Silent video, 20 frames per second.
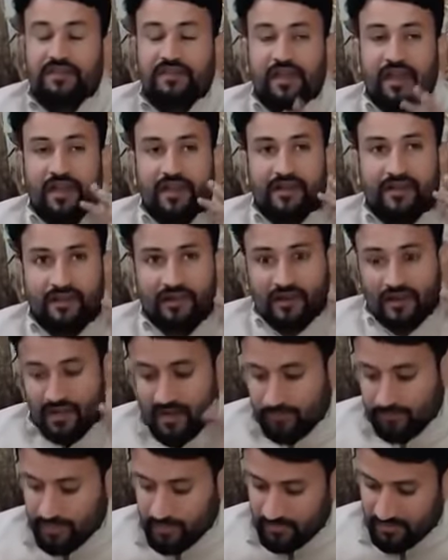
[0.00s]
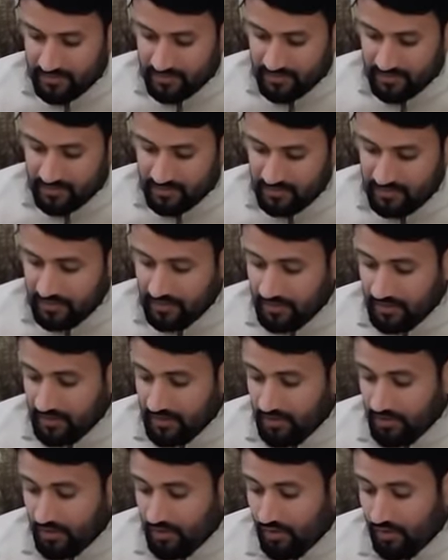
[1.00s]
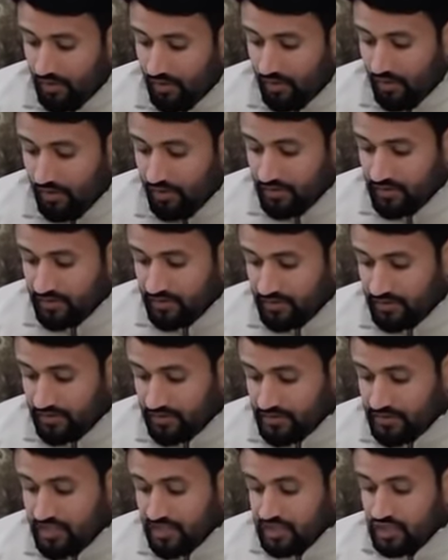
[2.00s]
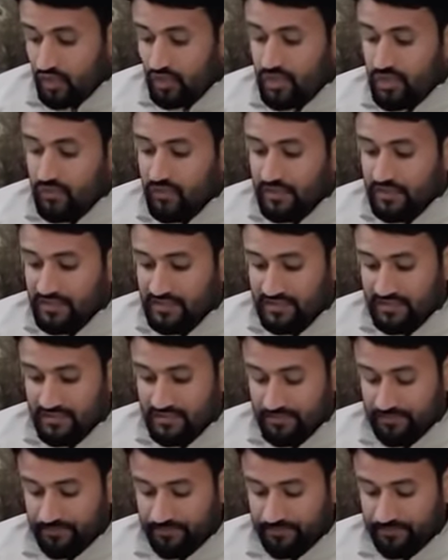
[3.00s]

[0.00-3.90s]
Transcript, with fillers: टेक्निकल हेल्पर भर्ती और छह सौ निवासी